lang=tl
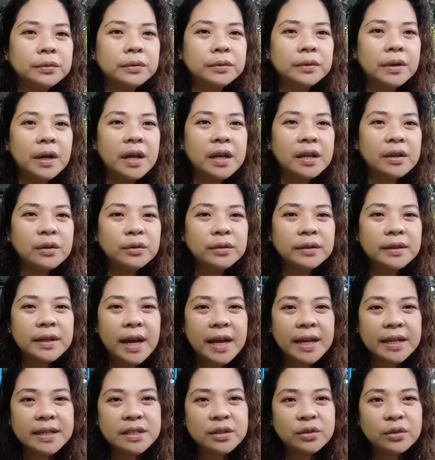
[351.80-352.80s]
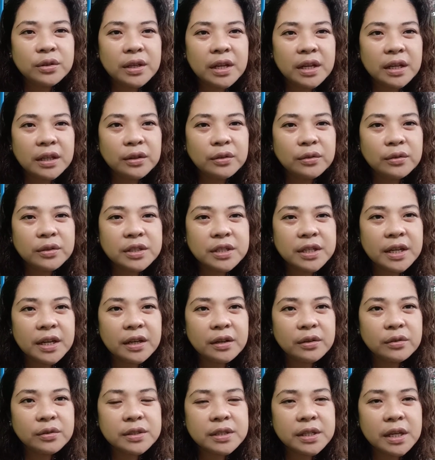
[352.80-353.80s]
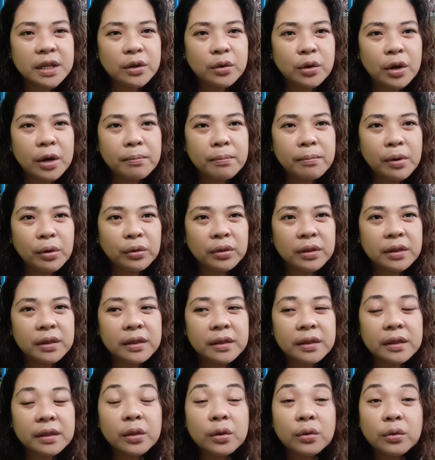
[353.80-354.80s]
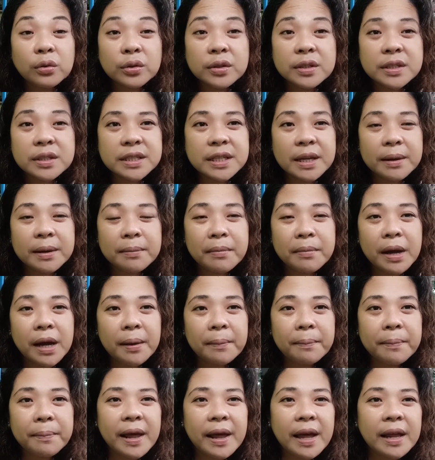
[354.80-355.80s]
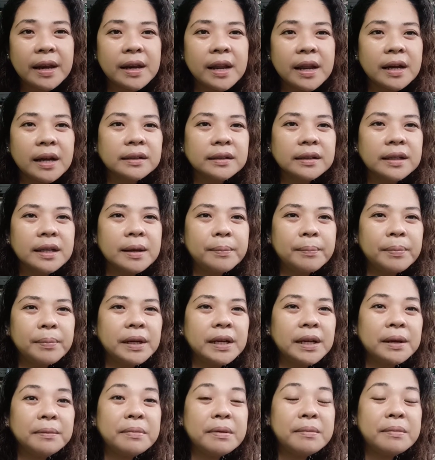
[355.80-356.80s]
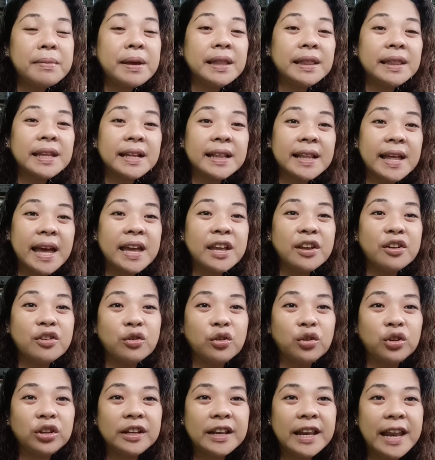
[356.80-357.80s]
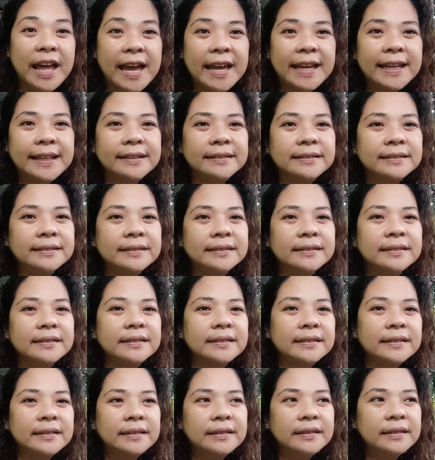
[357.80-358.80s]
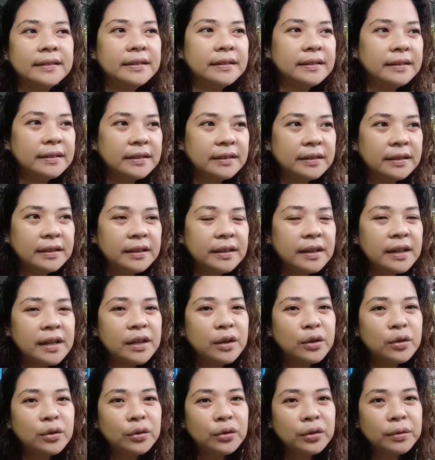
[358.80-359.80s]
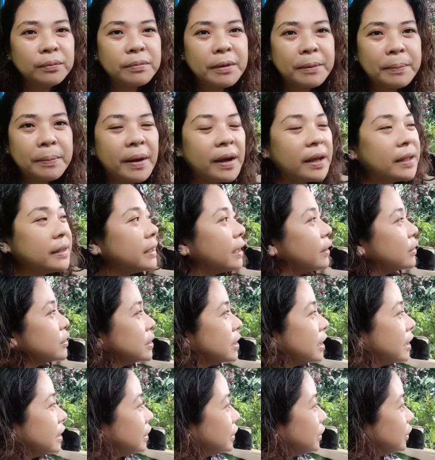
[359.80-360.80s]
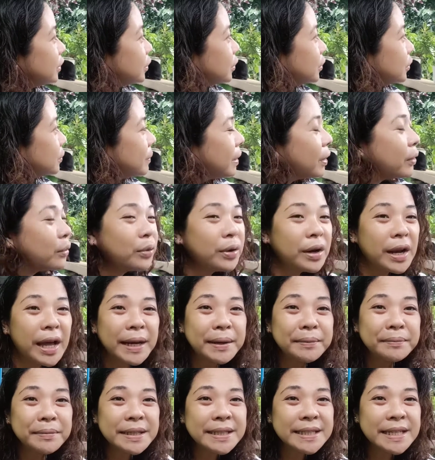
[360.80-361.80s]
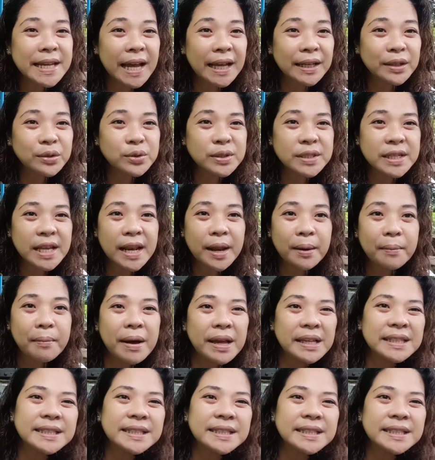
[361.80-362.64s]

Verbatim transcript: ayun guys, yun lang yung share ko sa inyo about doon sa mga product na pag nagbebenta tayo online. Ngayon, papakita ko sa inyo, maulan masyado sa labas.